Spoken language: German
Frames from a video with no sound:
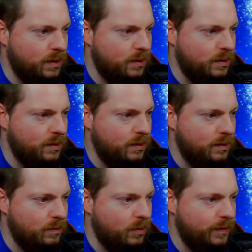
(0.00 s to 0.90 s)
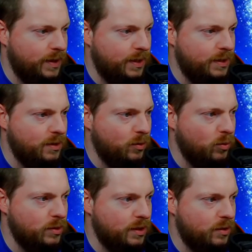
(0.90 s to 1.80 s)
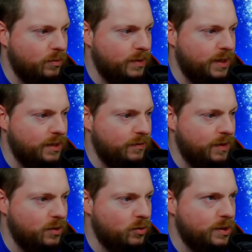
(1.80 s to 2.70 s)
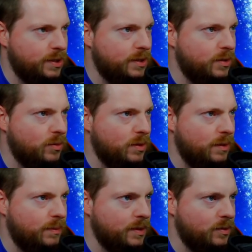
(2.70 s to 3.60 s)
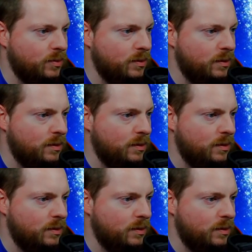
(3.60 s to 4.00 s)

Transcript: ne? Boah, wäre da jetzt ein roter gekommen, dann hätte ich vielleicht kurz gezuckt, aber so.